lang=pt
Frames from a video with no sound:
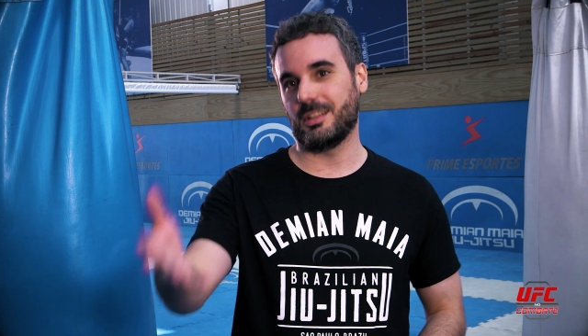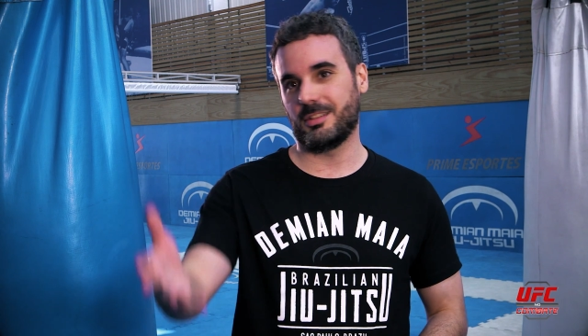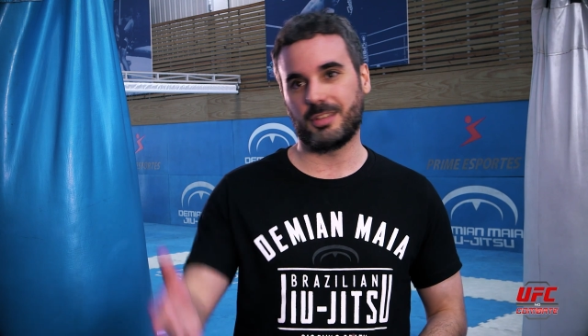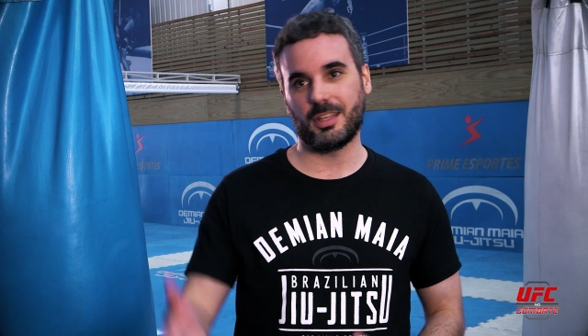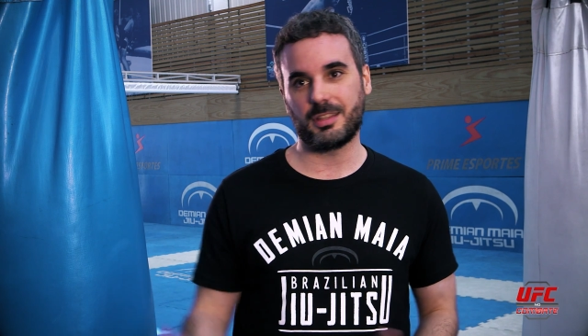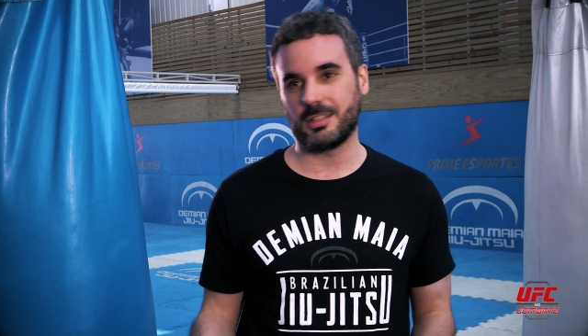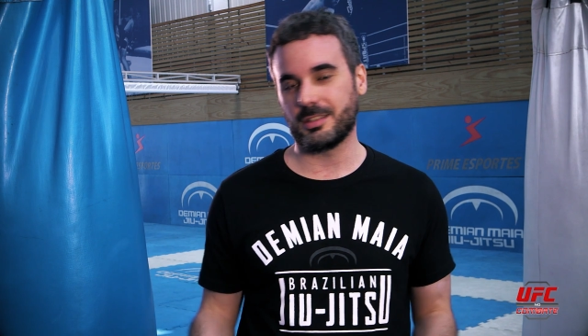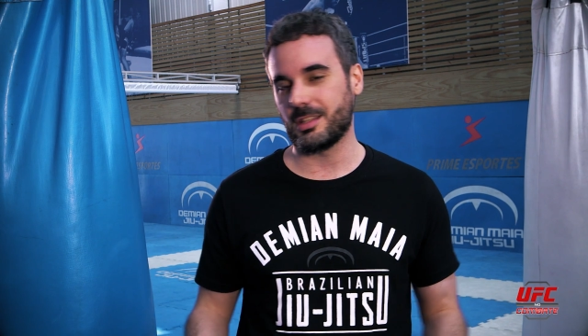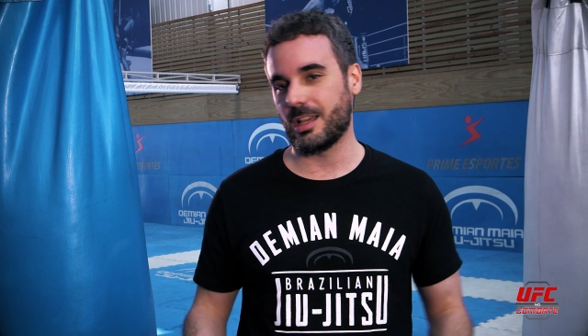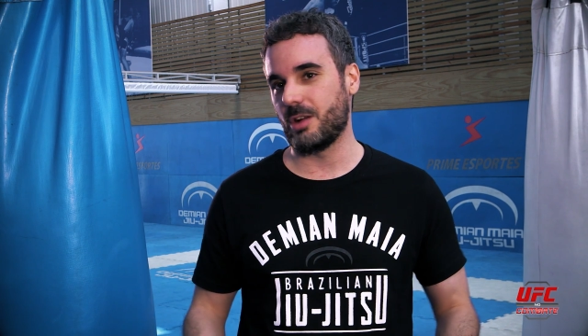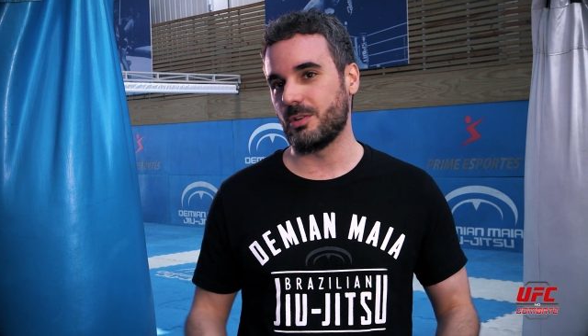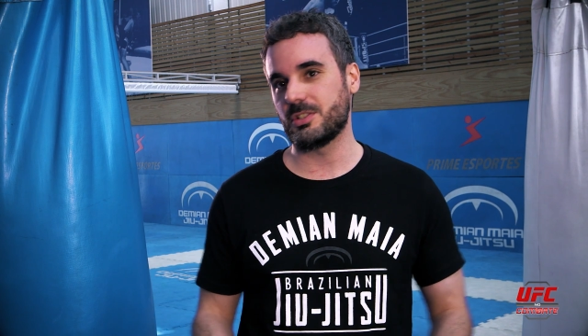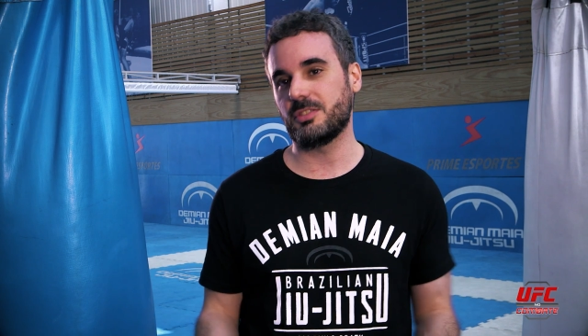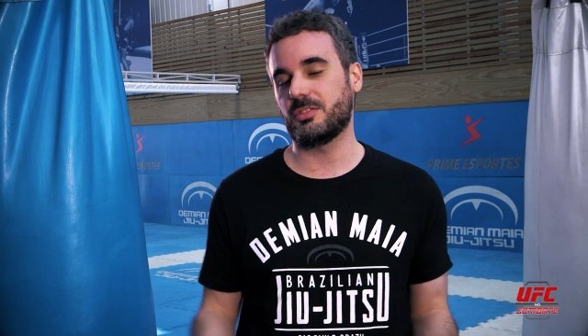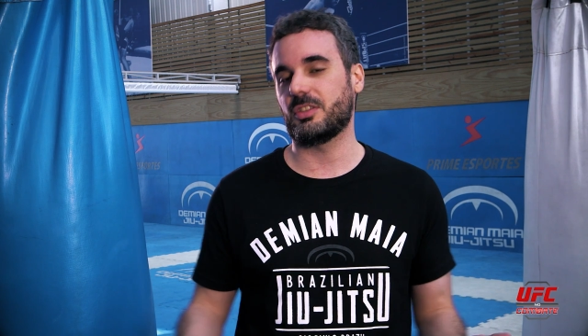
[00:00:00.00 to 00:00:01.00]
etc e
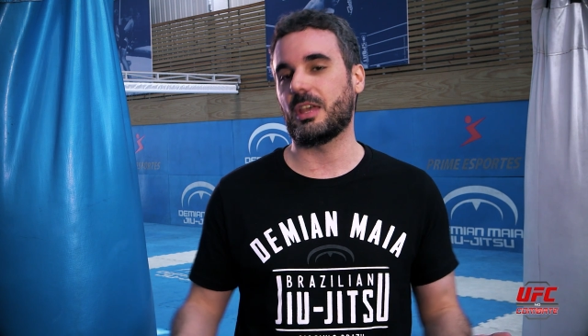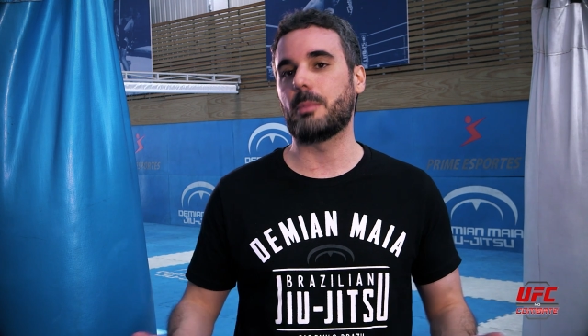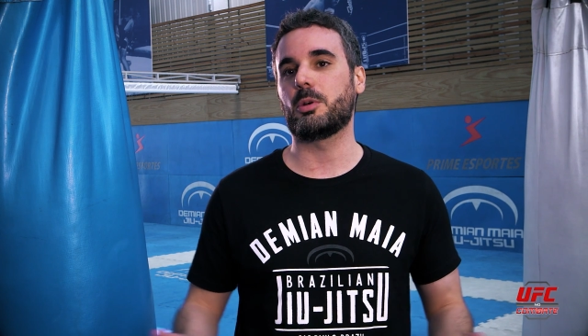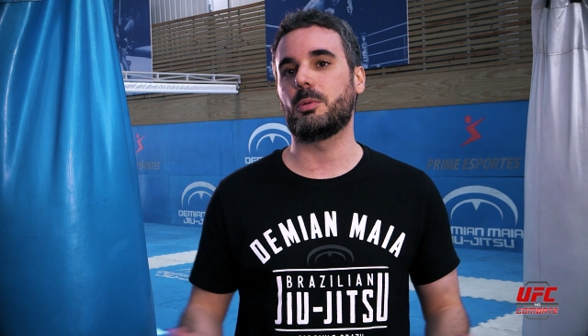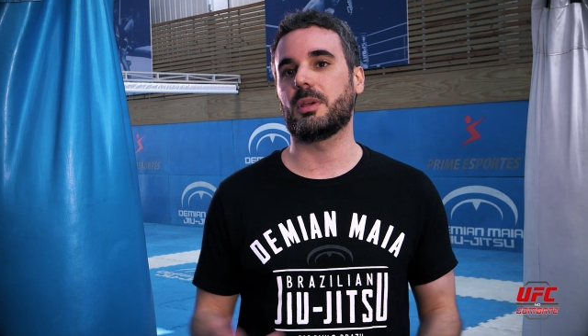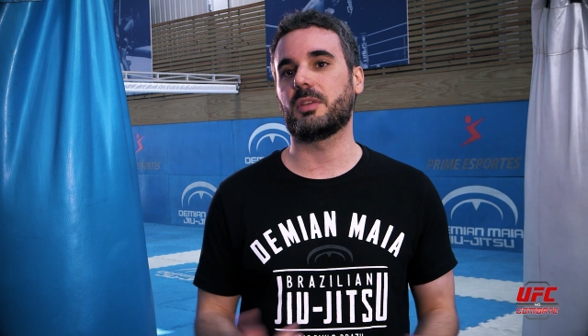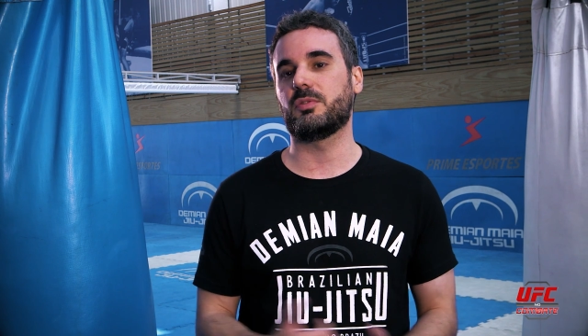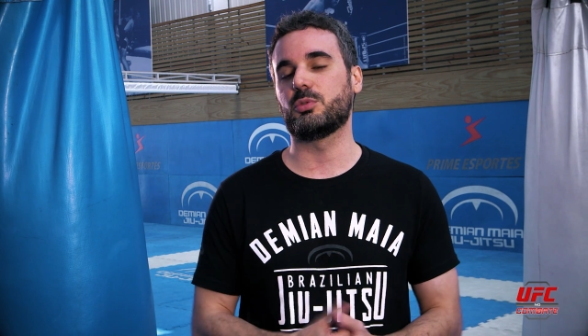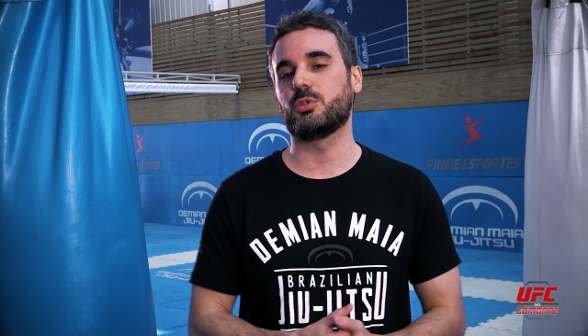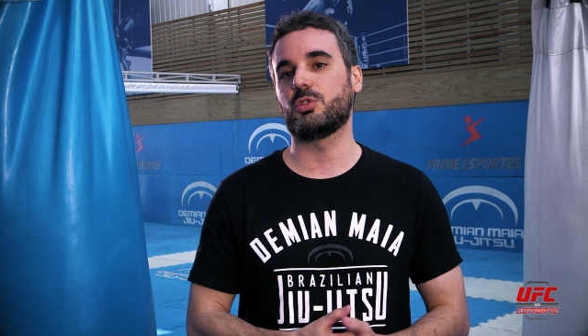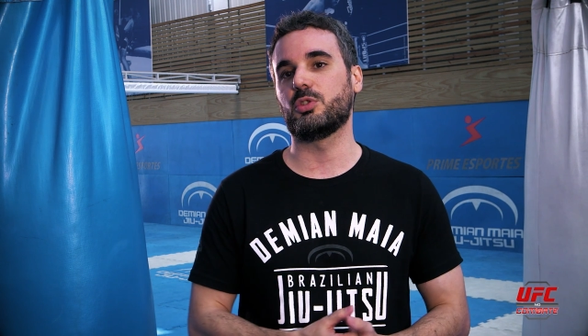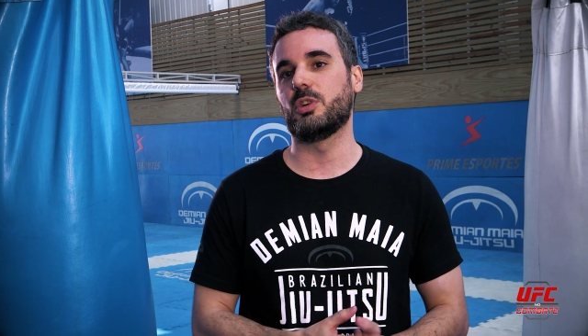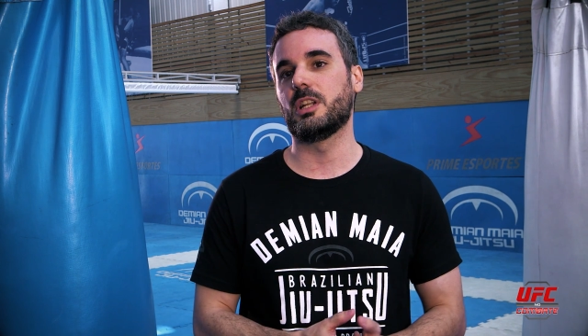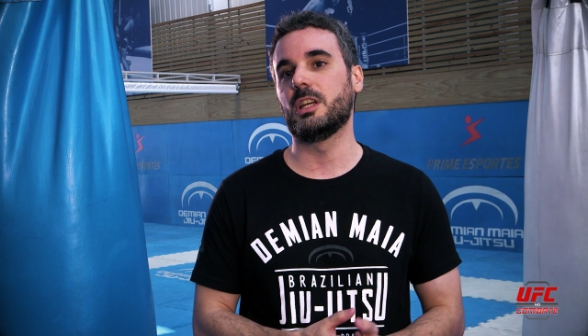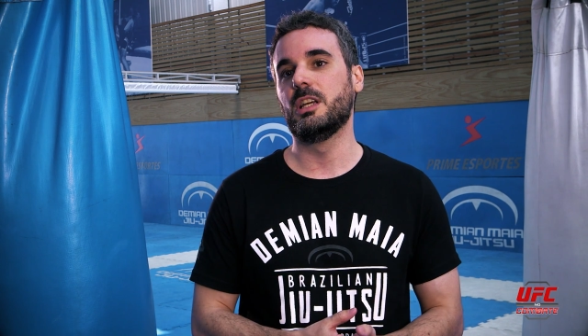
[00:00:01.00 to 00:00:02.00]
tal. A gente sabe como é que
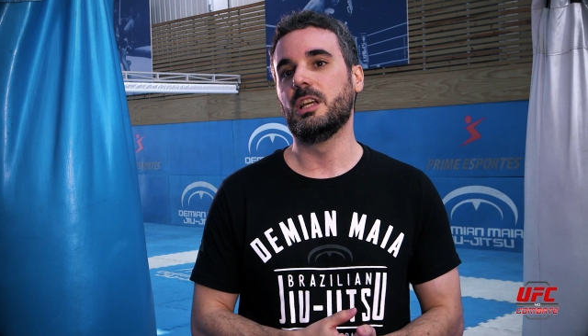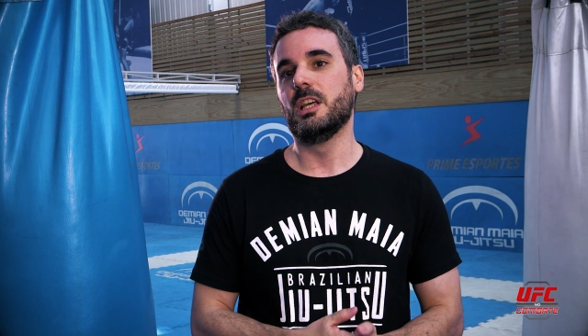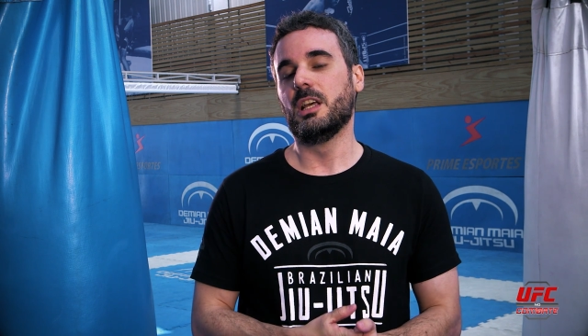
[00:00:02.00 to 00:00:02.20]
funciona.